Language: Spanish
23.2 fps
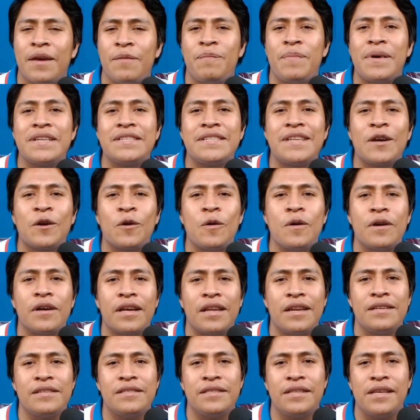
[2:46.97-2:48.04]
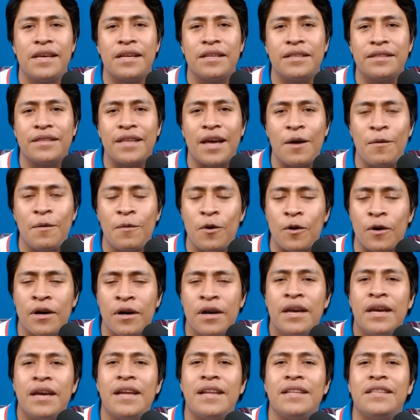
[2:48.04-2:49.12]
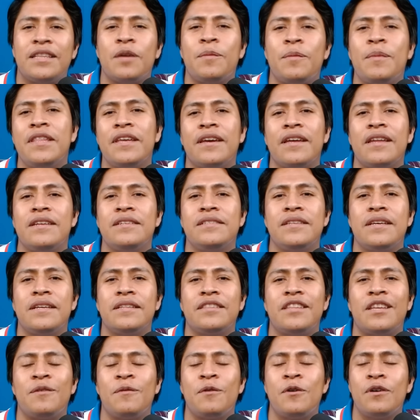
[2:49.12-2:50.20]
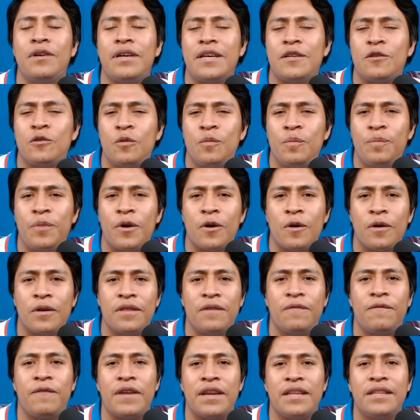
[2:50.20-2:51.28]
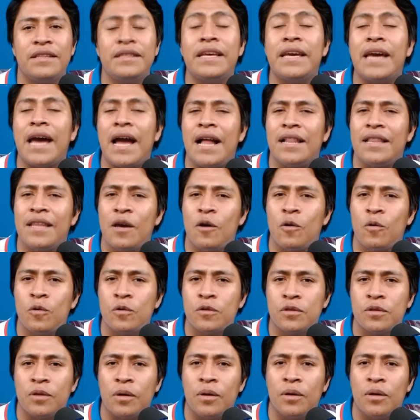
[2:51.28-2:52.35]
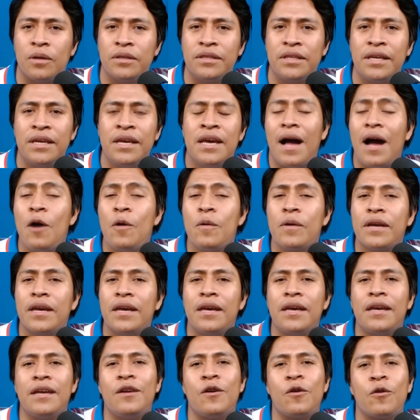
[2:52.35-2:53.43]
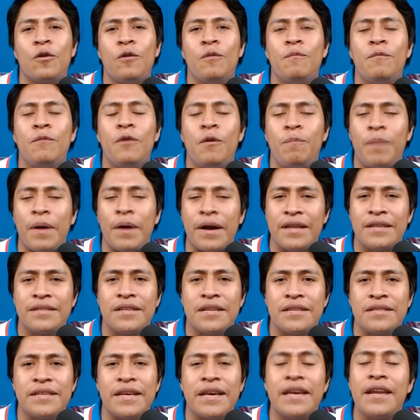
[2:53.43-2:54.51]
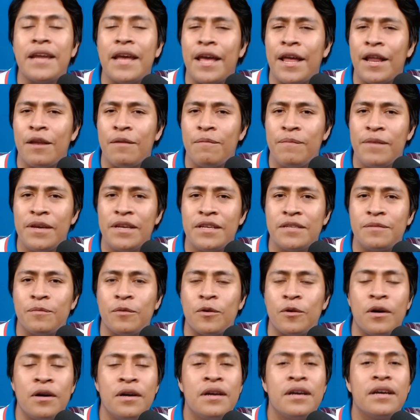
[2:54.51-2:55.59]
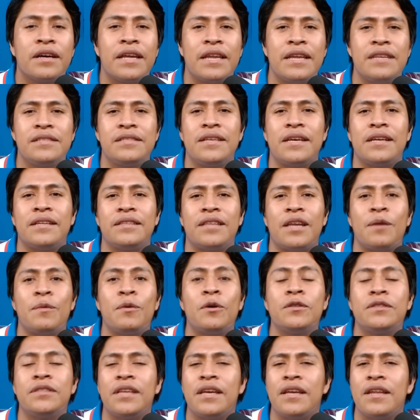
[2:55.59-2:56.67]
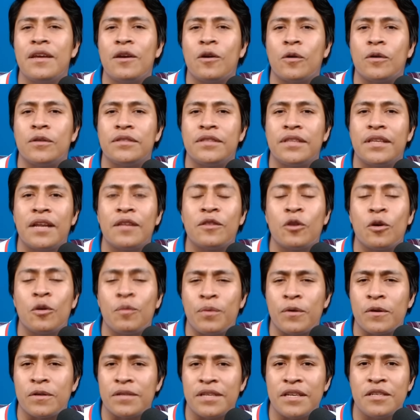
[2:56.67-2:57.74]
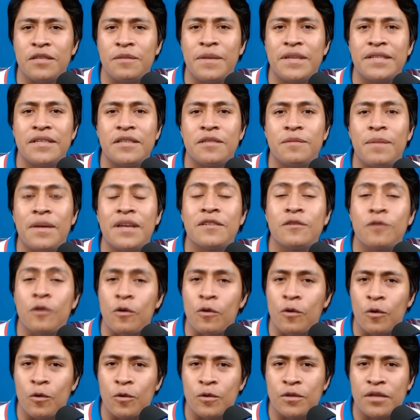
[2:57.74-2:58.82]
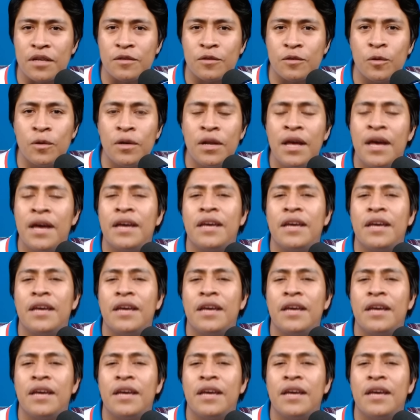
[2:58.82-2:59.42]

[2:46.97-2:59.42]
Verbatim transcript: ¿qué pasa con Cristian Tabó? El tema de Cristian Tabó es un poco diferente al de Augusto Lotti, aunque el rumbo parece ser el mismo. Cristian Tabó tiene contrato por seis meses más con Cruz Azul